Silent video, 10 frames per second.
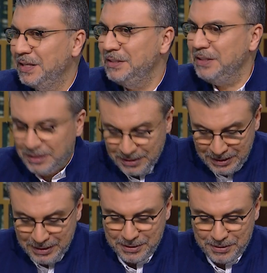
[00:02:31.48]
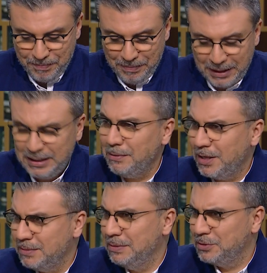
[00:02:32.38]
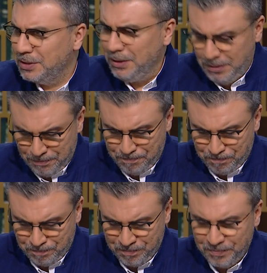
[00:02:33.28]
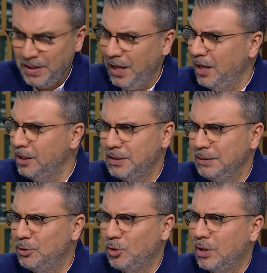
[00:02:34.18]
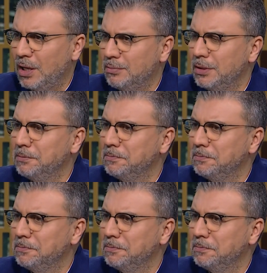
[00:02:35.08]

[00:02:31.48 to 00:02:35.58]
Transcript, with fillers: انت خريجه اداب عربي مش كده؟ اه علاقتي ايه باللغه العربيه؟